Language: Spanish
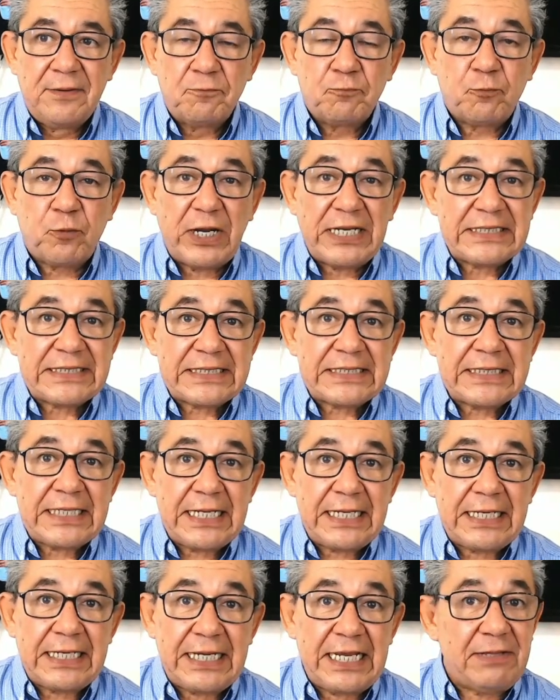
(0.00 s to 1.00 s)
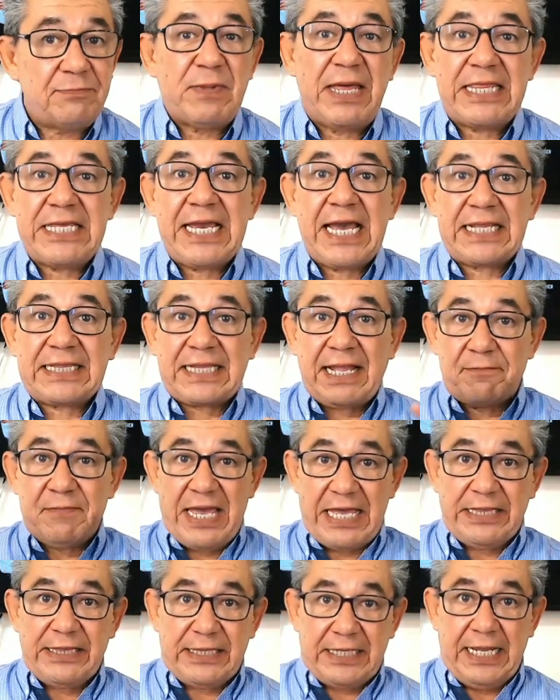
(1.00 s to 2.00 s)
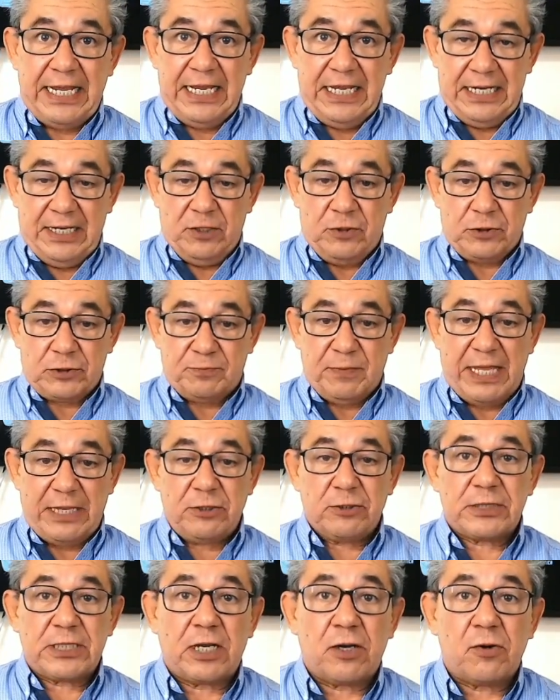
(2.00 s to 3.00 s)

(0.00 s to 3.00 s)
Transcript: Pues inmediatamente los medios de